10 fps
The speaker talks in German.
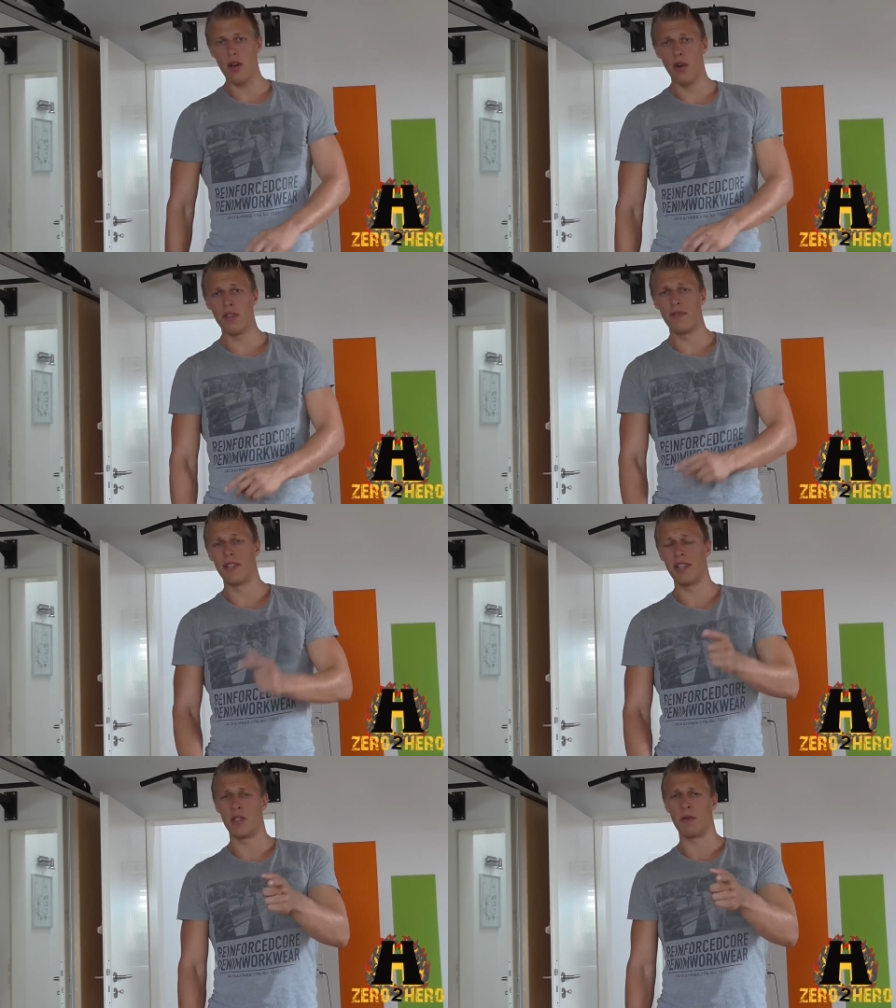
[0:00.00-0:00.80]
Und
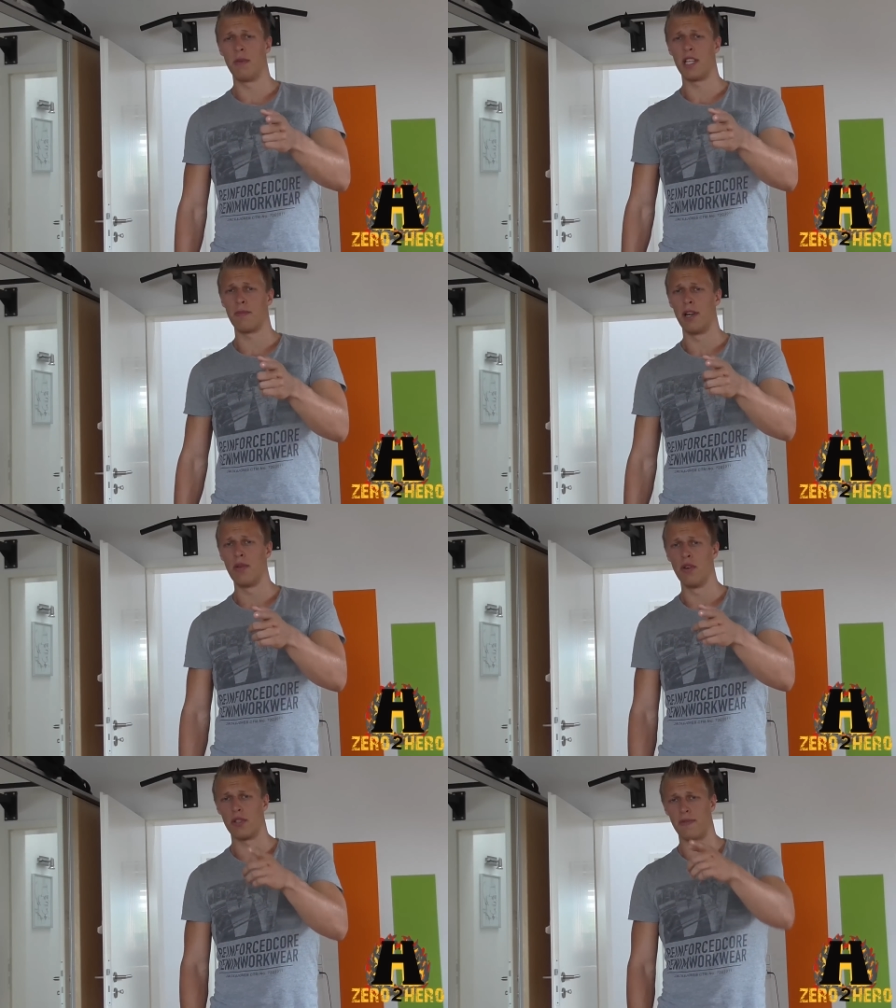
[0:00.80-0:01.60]
wir sehen uns beim nächsten Mal,
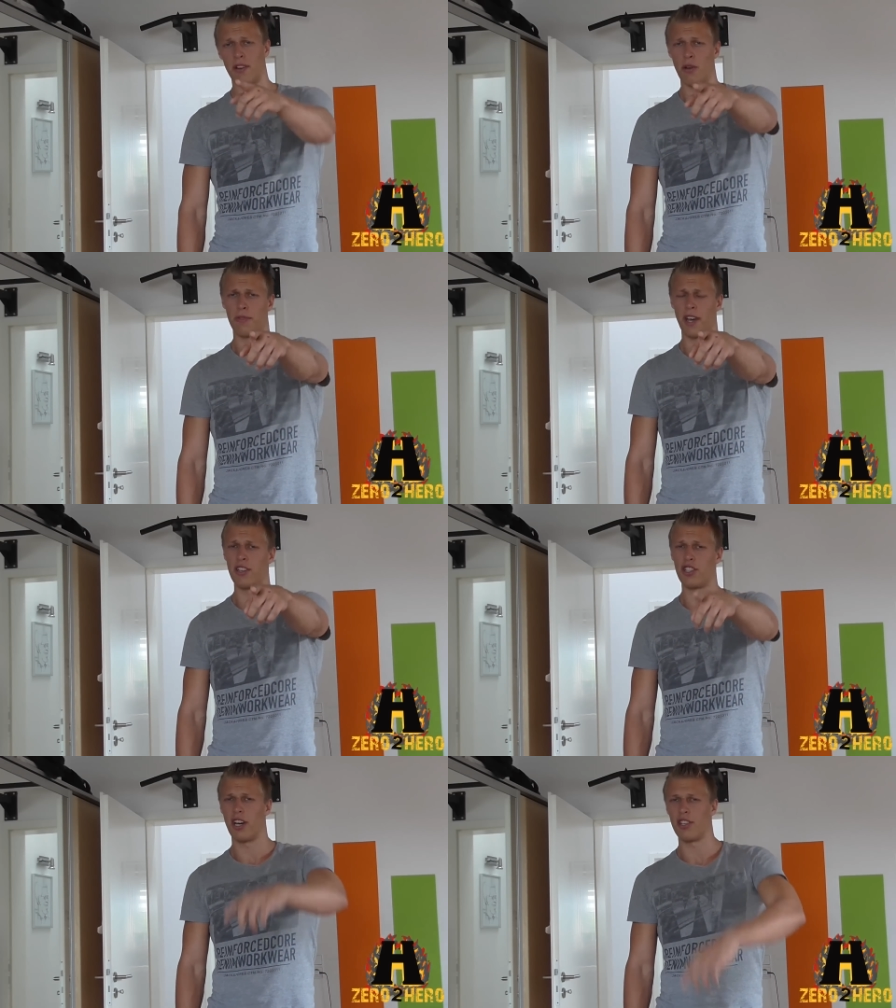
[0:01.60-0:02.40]
Heroes. Wann kommt
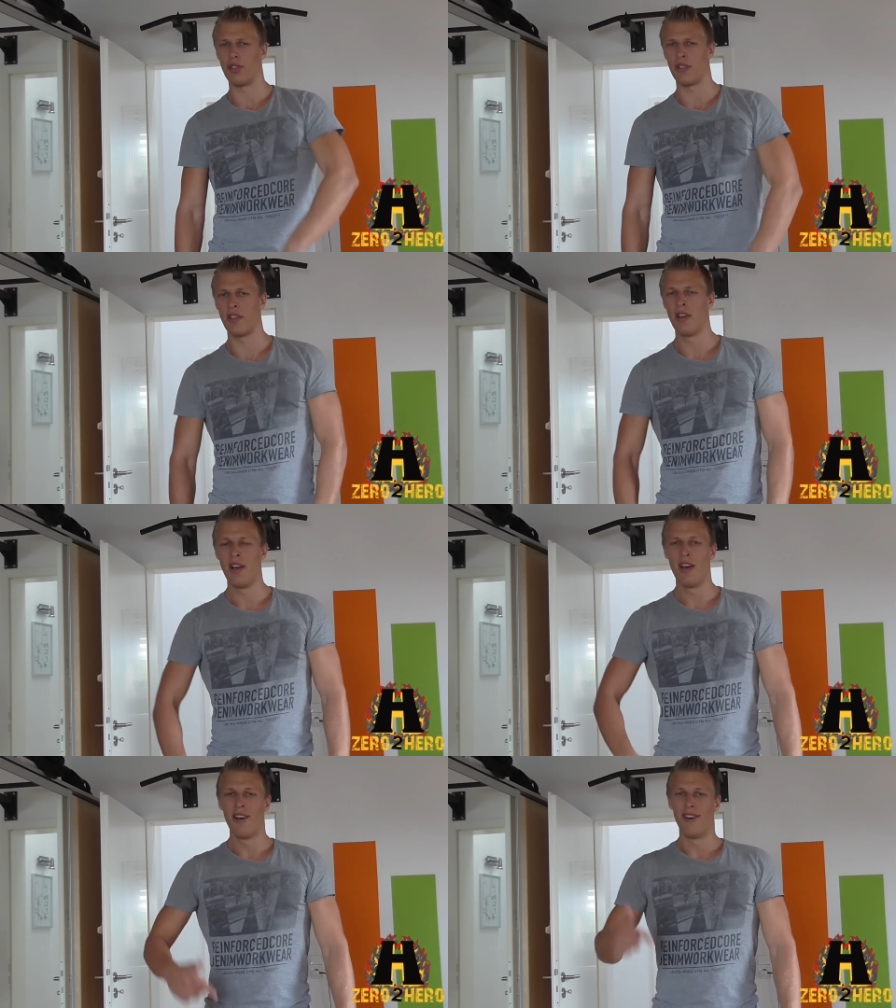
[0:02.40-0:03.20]
dein Startschuss?
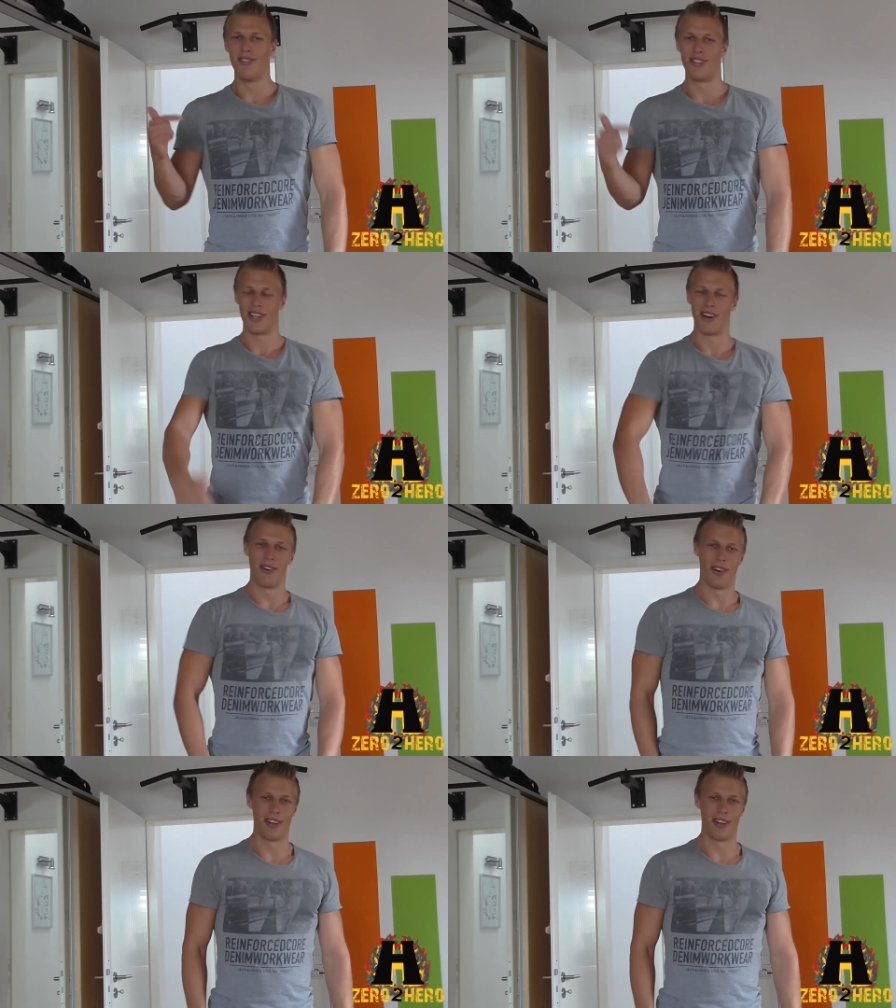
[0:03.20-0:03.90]
Und ciao.